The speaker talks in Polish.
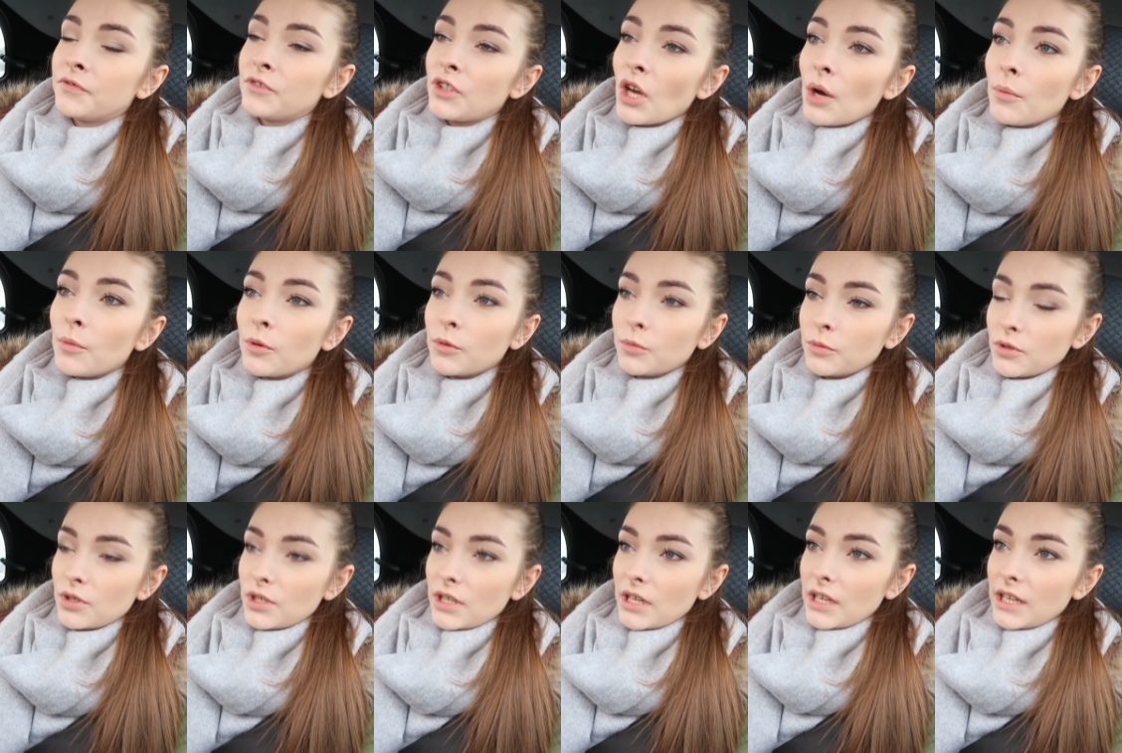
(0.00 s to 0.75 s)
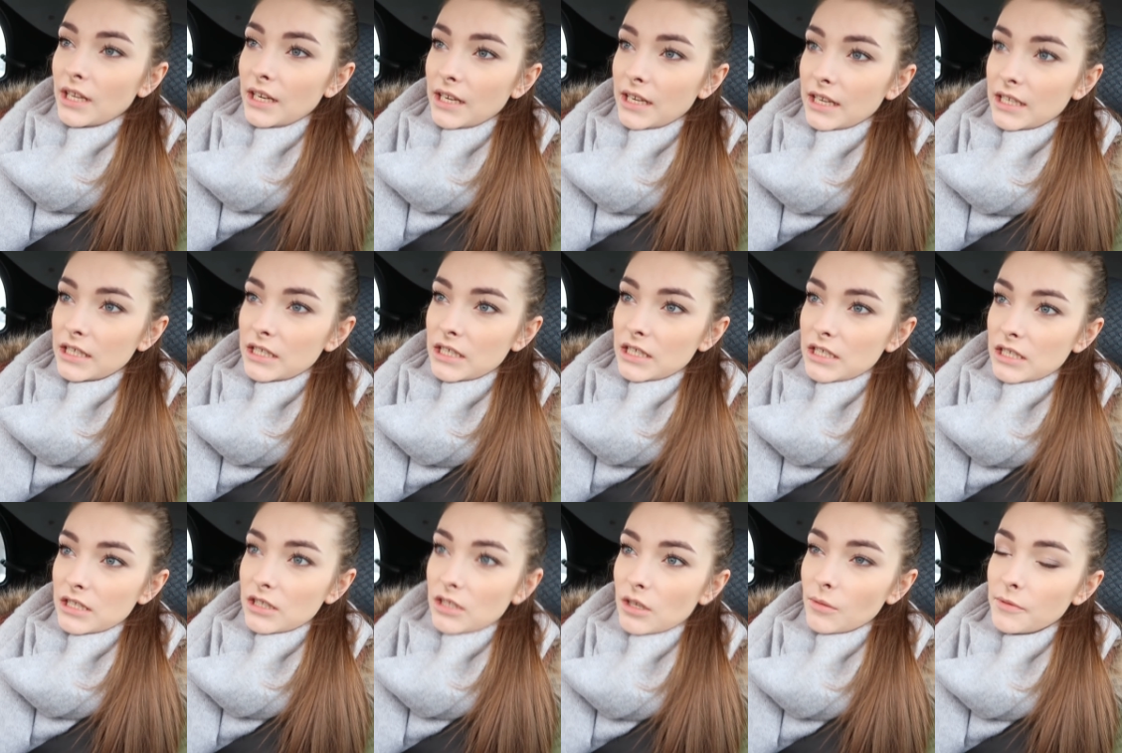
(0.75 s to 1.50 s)
domu muszę kilka
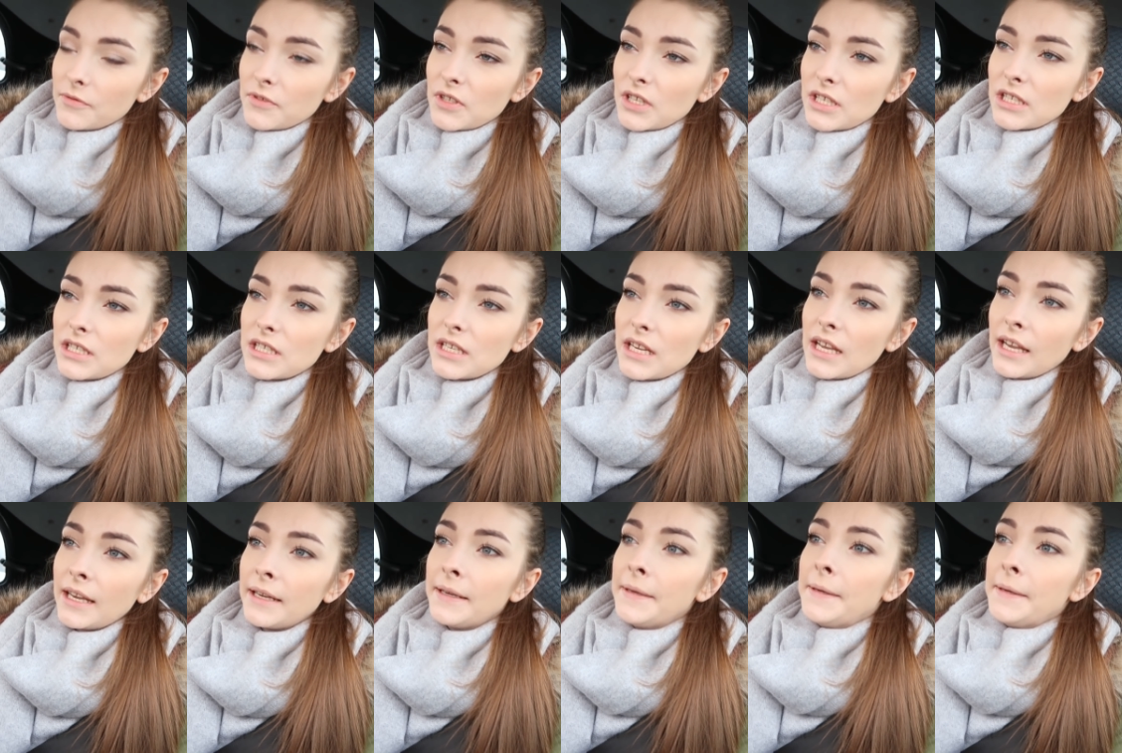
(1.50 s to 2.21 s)
rzeczy zrobić. W sensie